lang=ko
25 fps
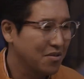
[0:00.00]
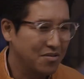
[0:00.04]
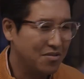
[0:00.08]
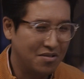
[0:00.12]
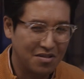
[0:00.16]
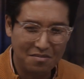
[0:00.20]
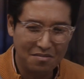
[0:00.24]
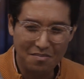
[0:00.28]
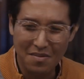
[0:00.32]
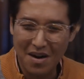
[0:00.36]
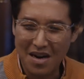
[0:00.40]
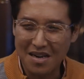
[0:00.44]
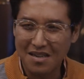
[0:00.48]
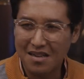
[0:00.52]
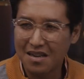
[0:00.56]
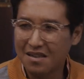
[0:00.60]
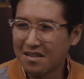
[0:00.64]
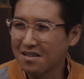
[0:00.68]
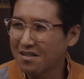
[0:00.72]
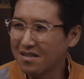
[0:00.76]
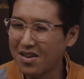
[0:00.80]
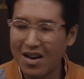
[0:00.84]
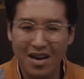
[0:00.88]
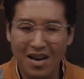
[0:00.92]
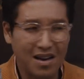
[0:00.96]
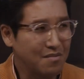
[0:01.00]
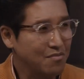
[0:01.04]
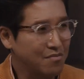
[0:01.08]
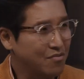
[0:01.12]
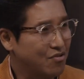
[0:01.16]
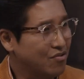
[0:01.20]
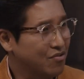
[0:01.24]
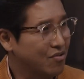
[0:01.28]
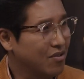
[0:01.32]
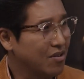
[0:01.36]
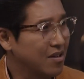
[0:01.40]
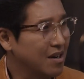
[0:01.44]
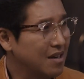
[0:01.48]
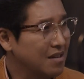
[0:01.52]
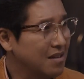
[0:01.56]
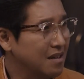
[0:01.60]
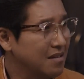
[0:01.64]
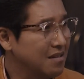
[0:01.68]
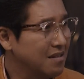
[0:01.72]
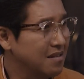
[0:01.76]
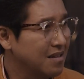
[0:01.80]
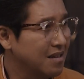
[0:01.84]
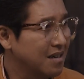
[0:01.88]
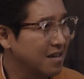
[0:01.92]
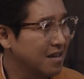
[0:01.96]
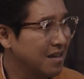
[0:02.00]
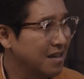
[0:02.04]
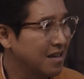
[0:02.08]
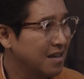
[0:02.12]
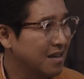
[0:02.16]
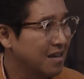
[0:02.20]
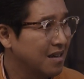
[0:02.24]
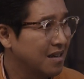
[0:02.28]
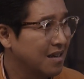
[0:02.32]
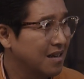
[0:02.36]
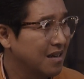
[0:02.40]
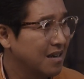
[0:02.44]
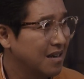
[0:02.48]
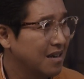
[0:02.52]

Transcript: 거지 말기에는 사람 죽어난다던데. 왜?